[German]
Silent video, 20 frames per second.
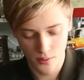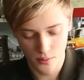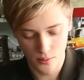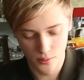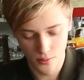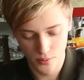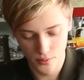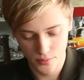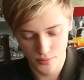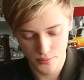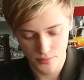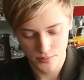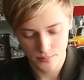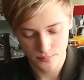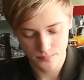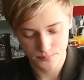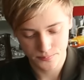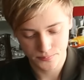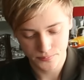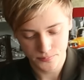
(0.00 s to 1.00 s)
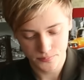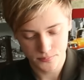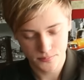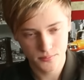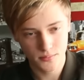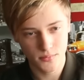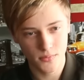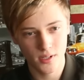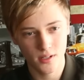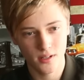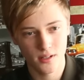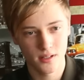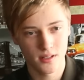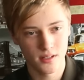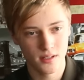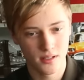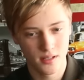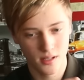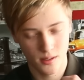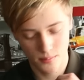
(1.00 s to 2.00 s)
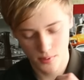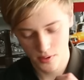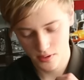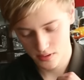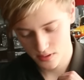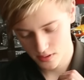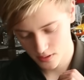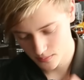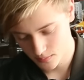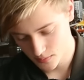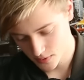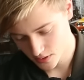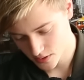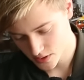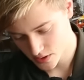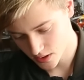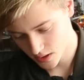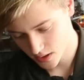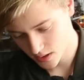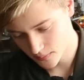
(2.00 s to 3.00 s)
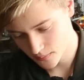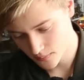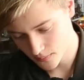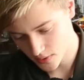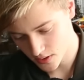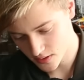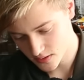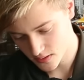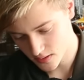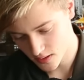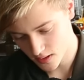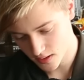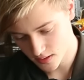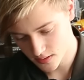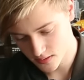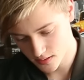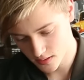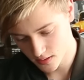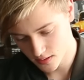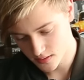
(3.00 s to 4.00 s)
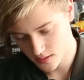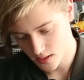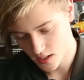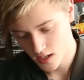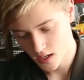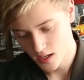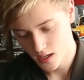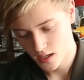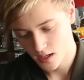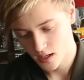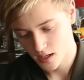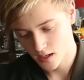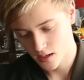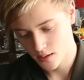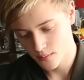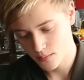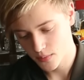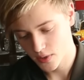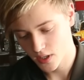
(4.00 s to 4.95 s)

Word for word: Und ich habe halt ihm dann geschrieben als nächstes, ähm,